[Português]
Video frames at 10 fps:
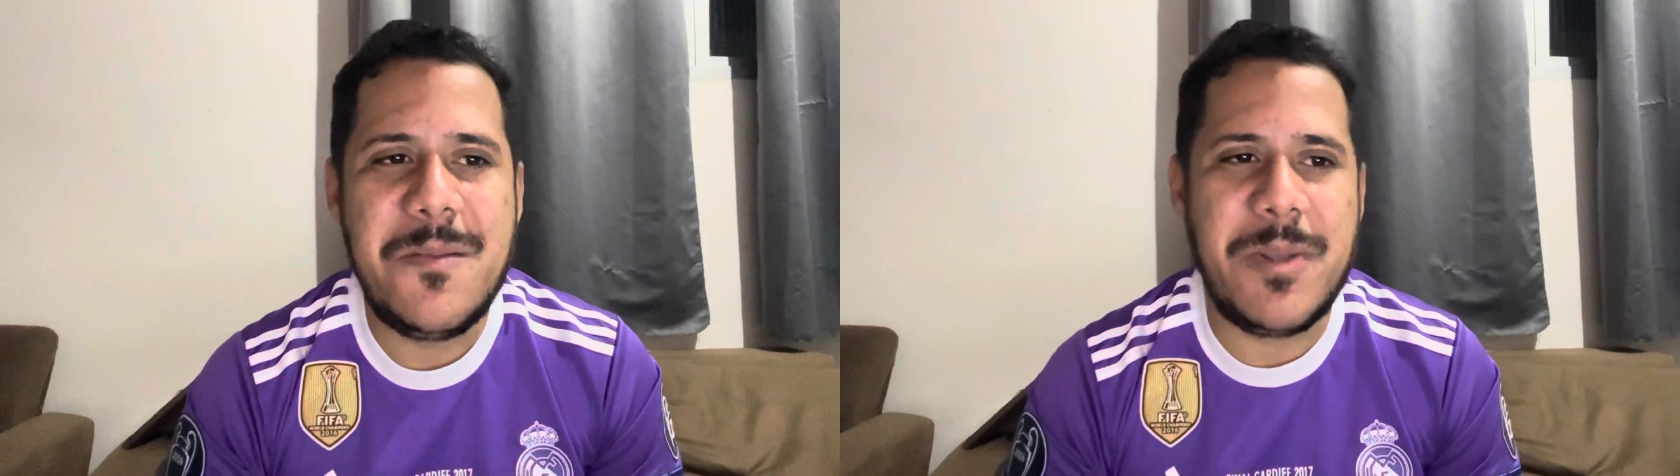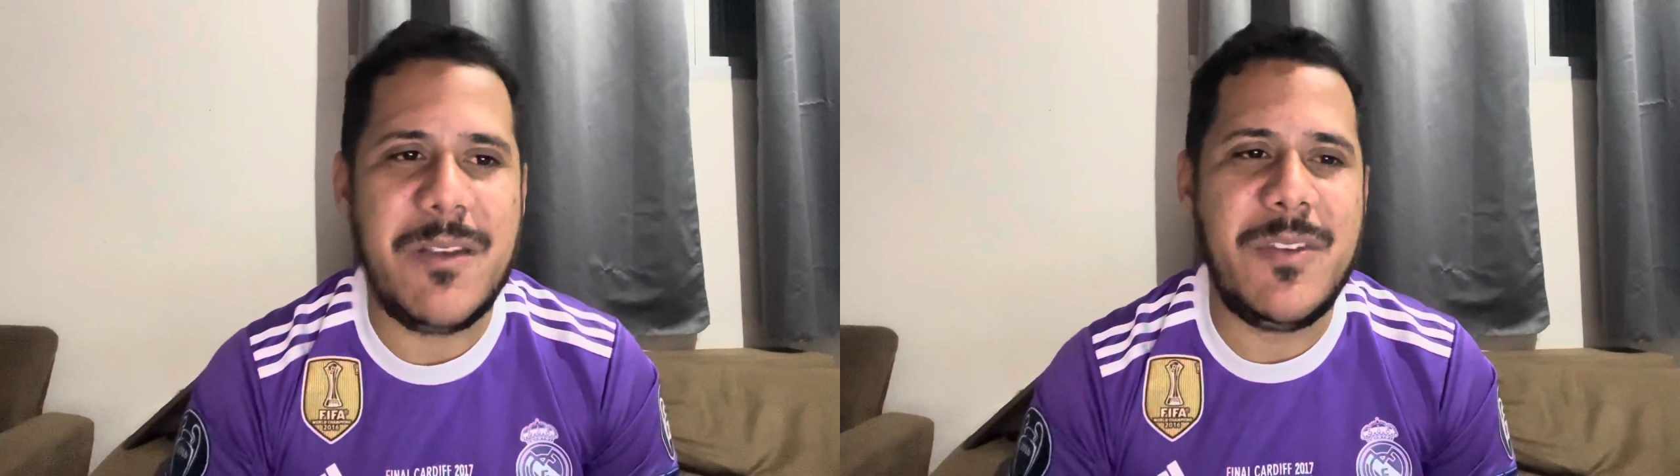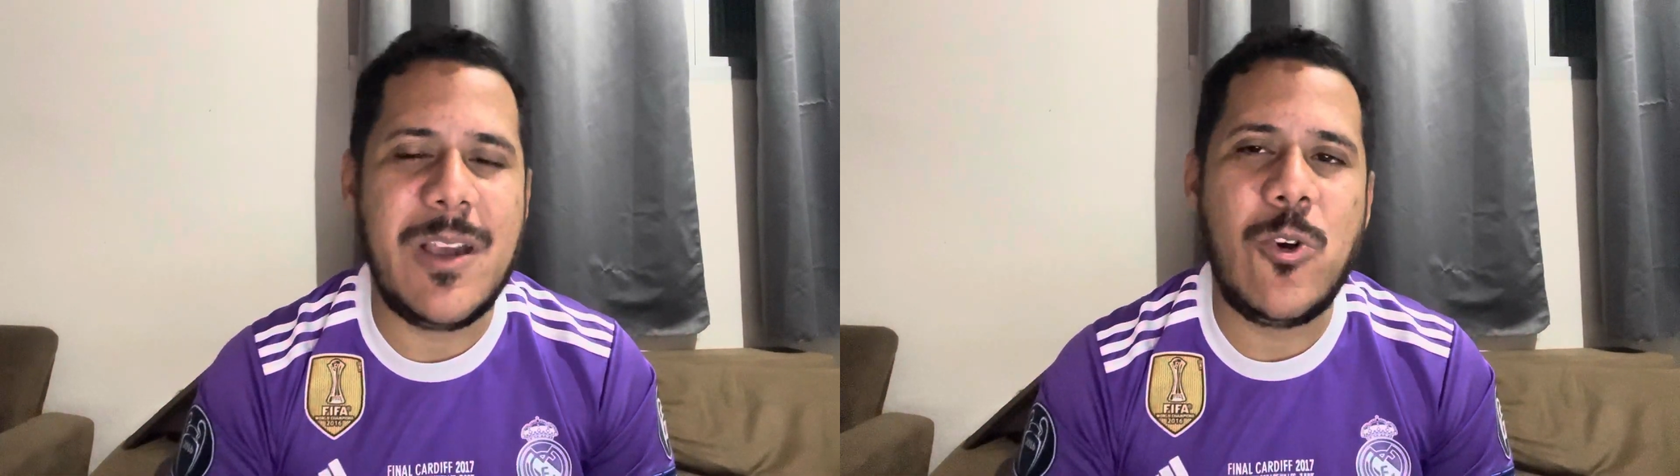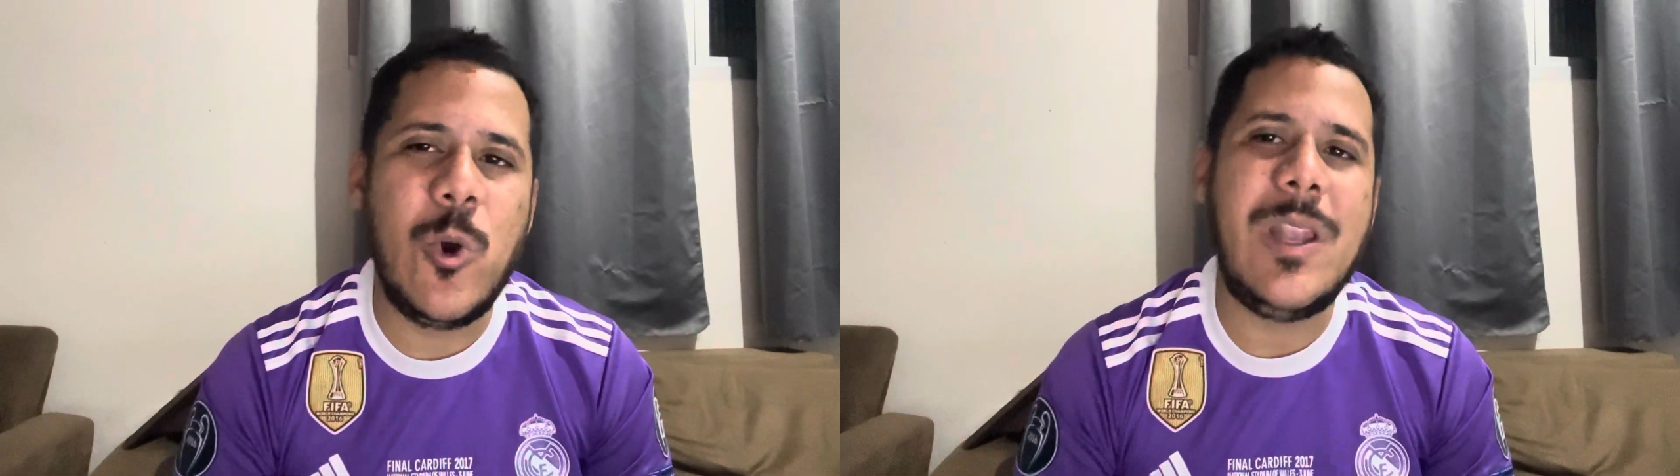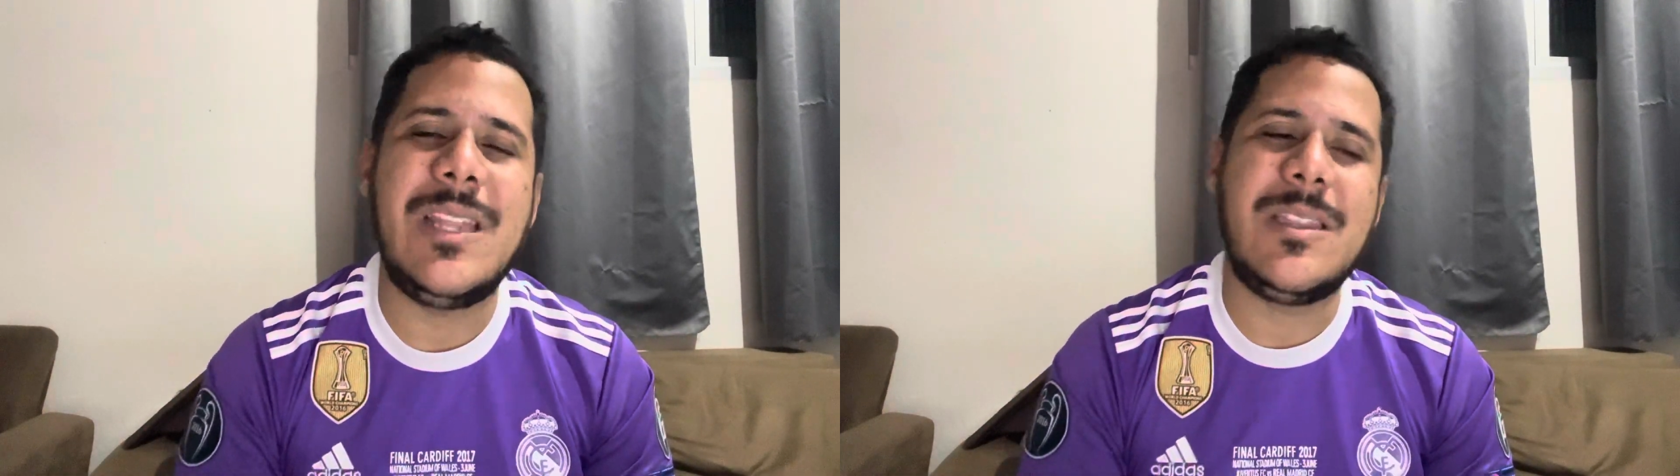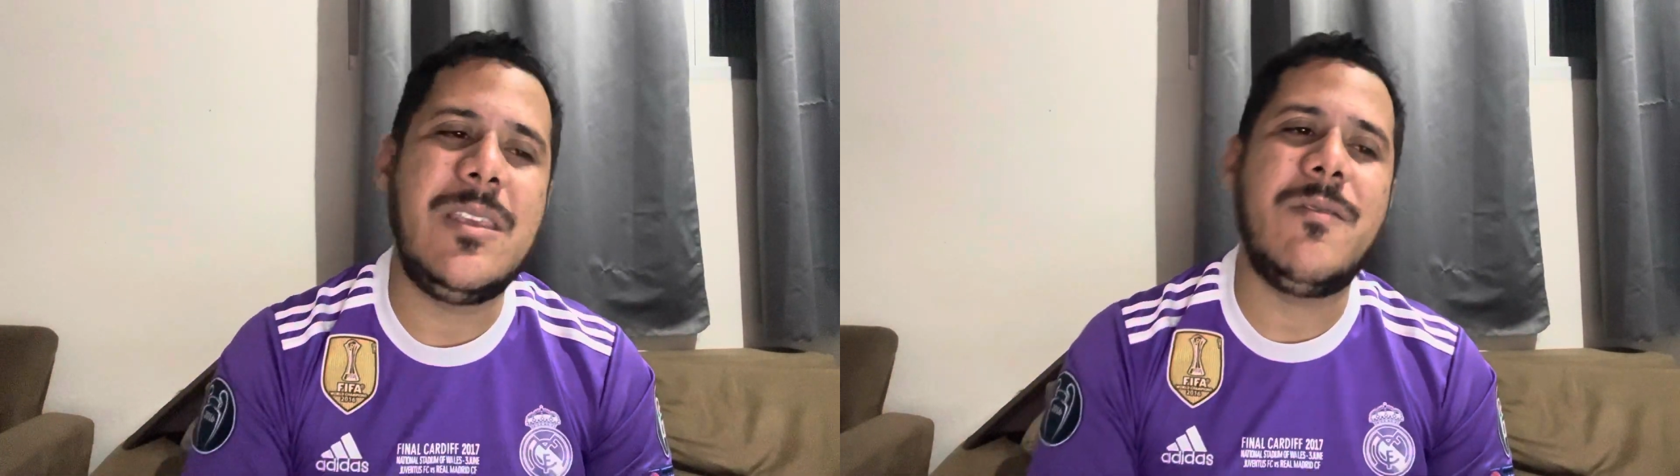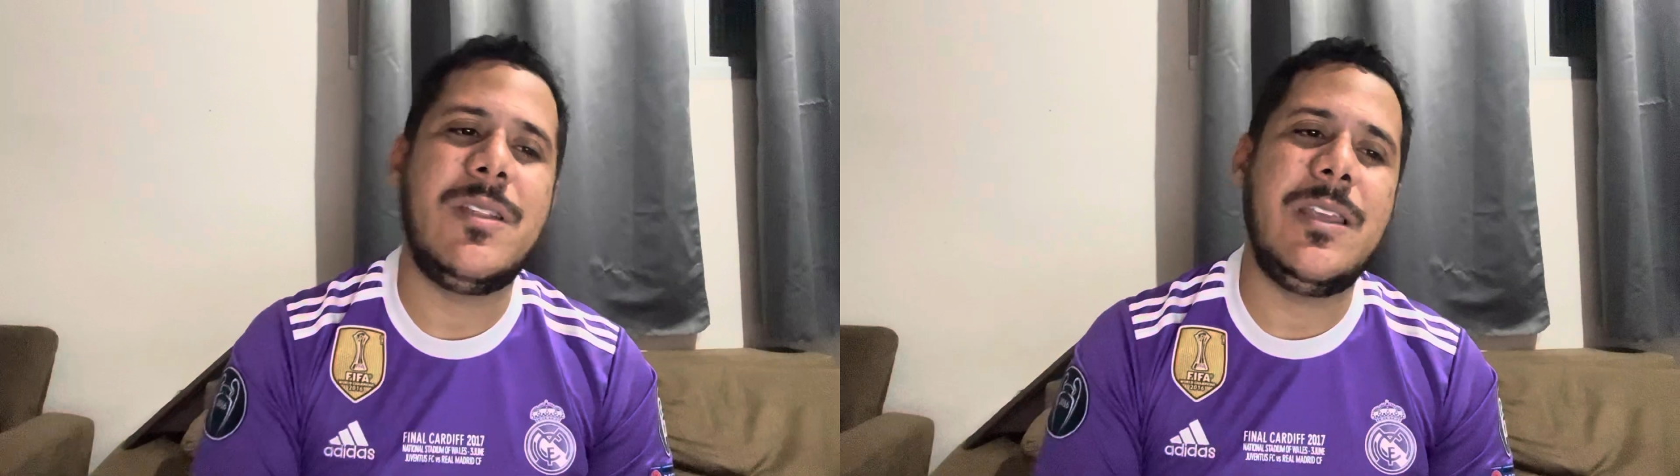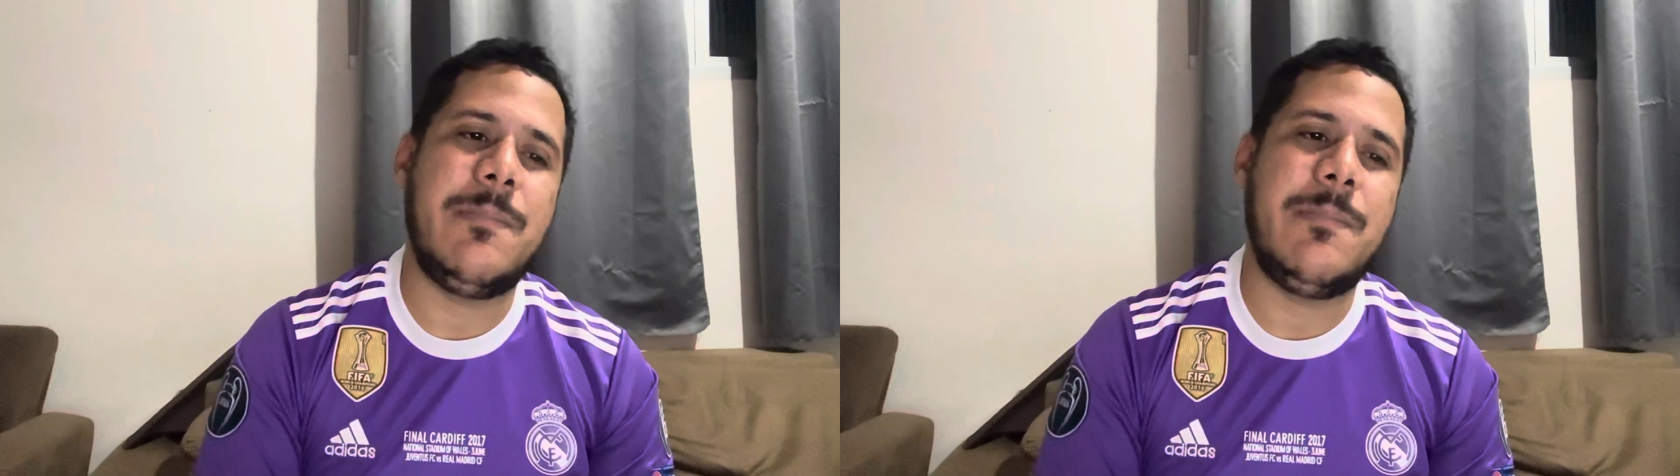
para ver a coletiva de